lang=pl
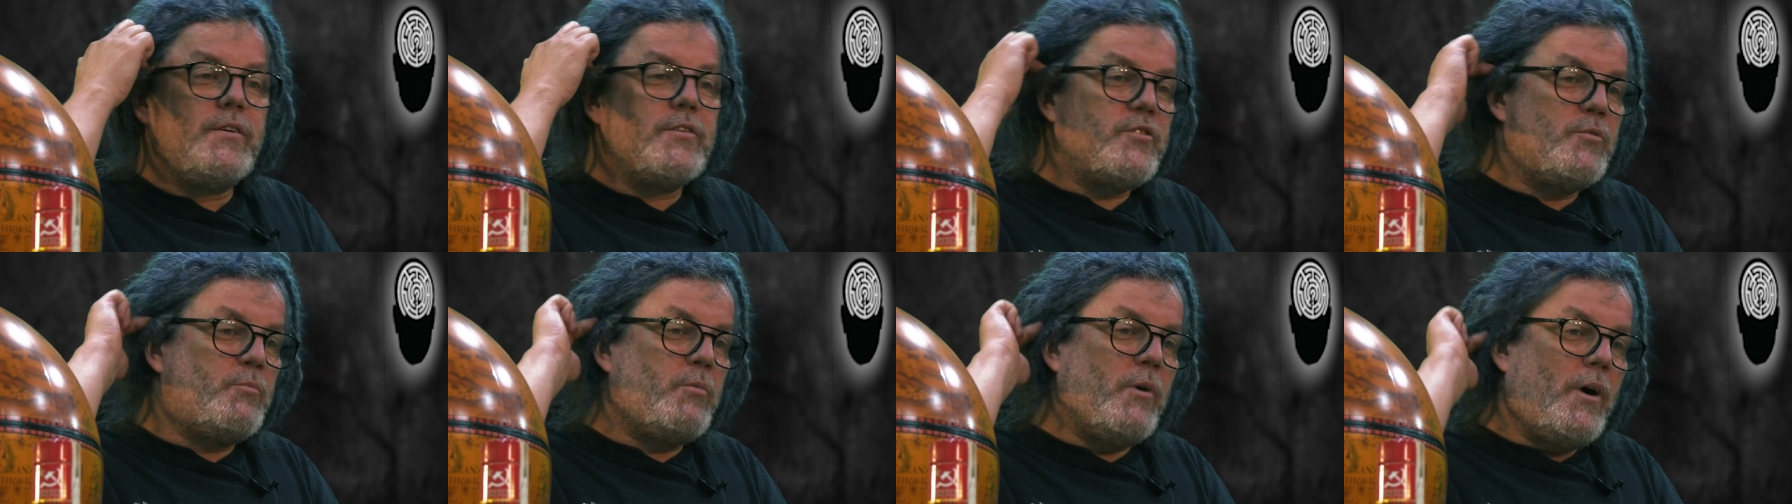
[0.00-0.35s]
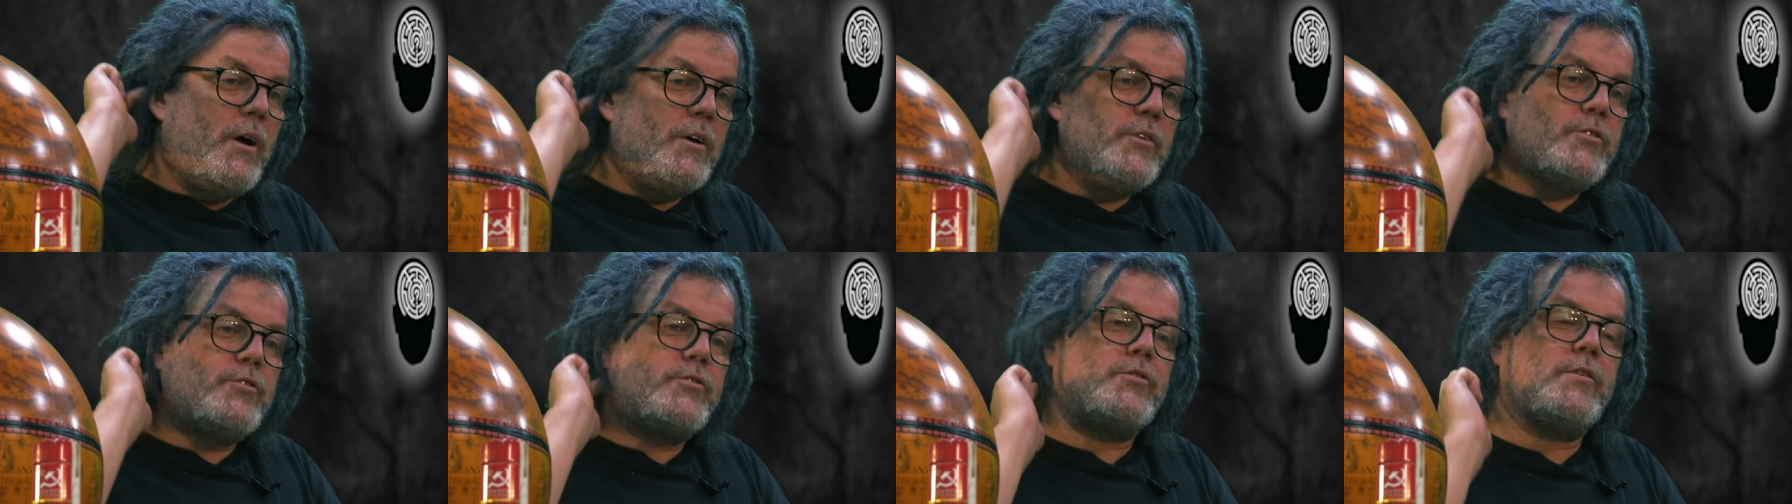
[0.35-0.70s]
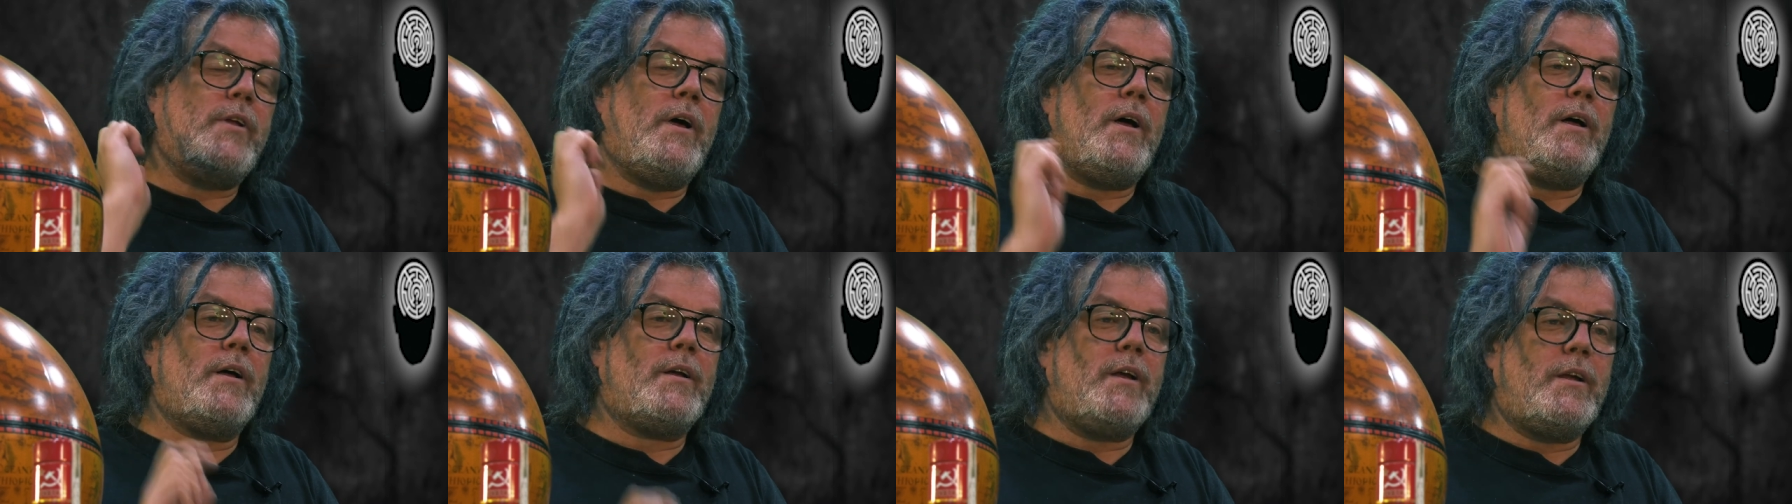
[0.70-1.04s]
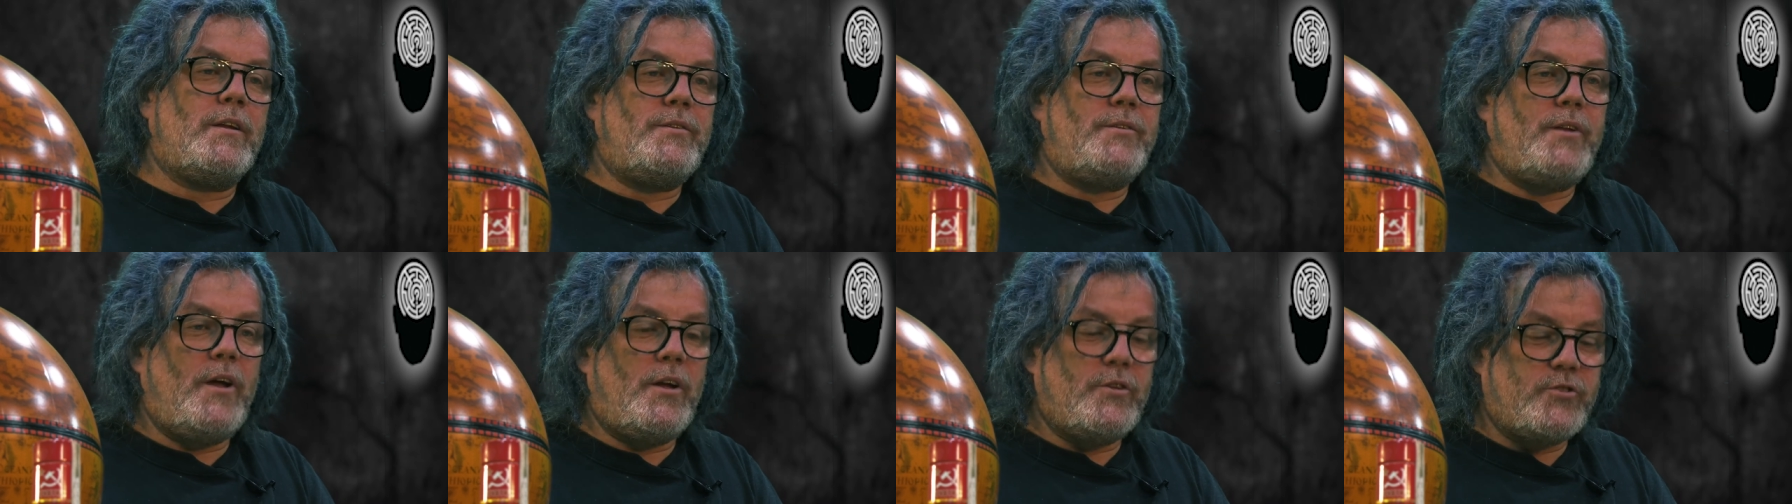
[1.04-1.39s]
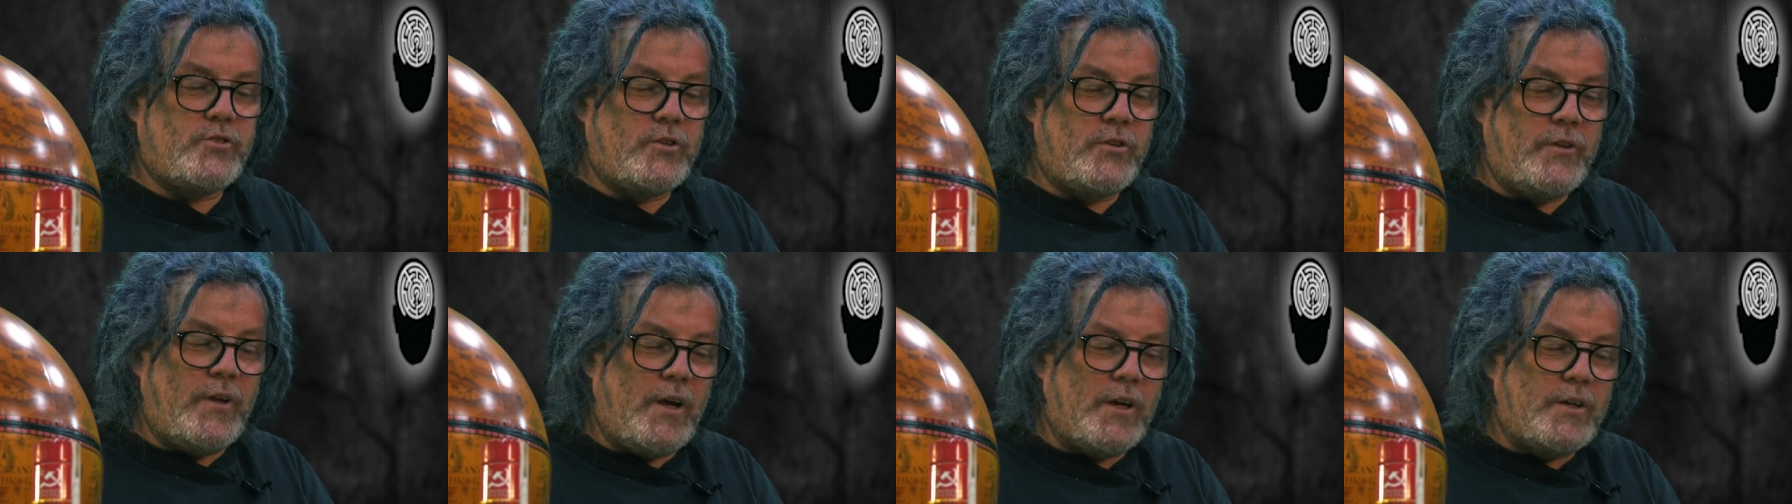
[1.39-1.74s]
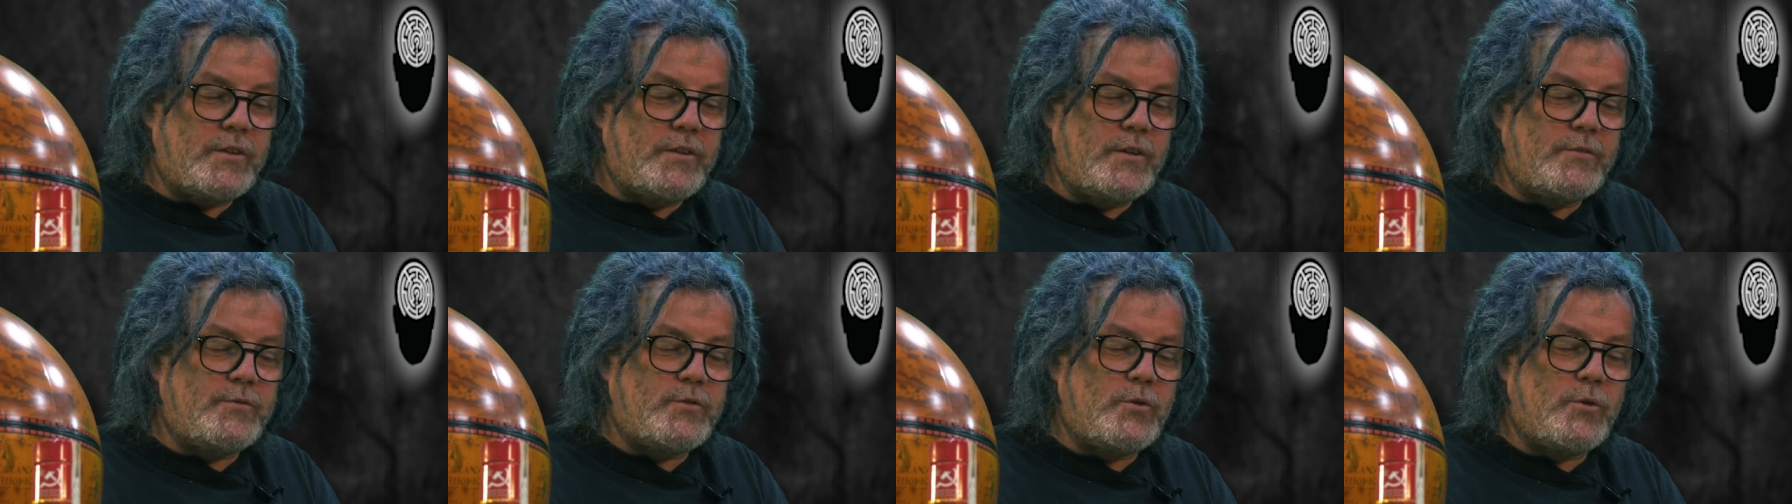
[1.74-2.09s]
jest wpaść na agenta czy na
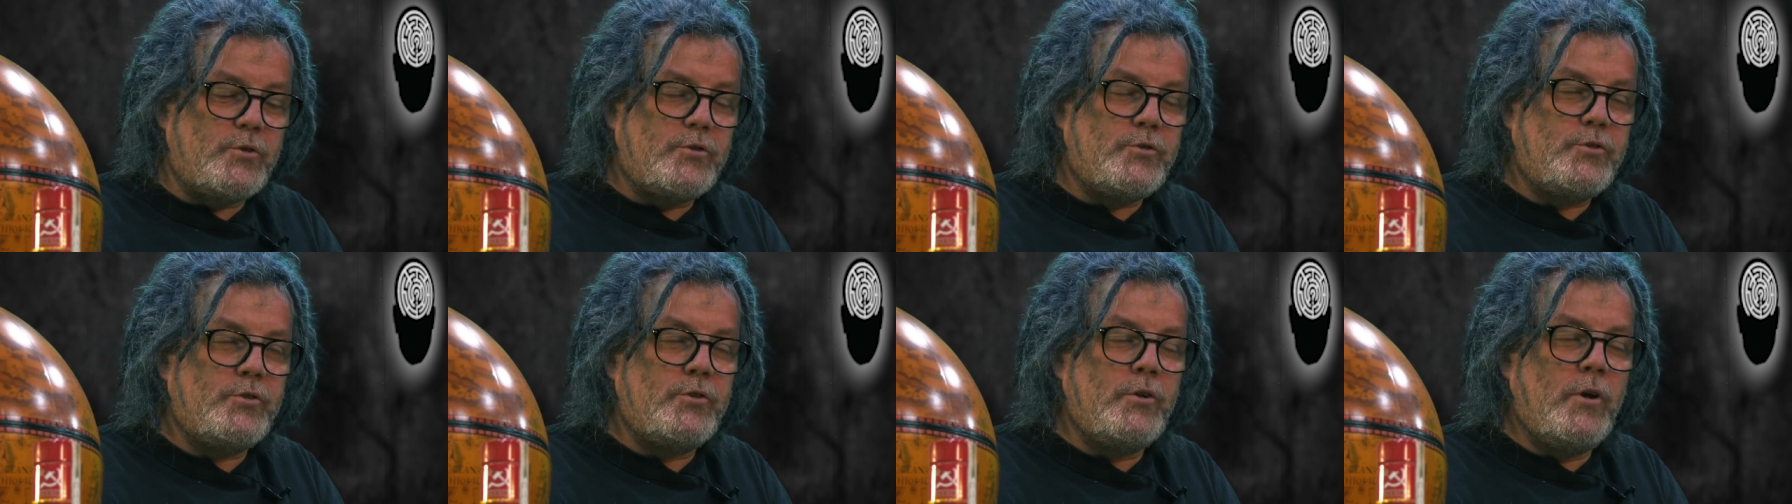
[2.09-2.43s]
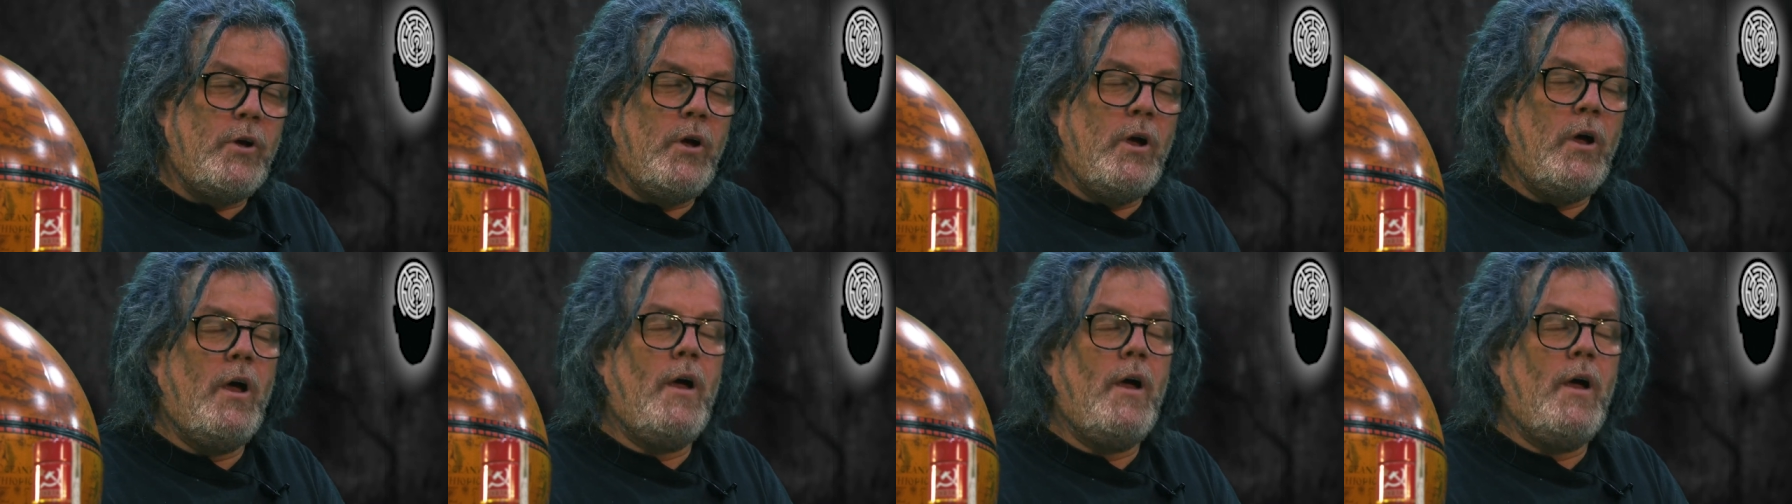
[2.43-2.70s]
aktywność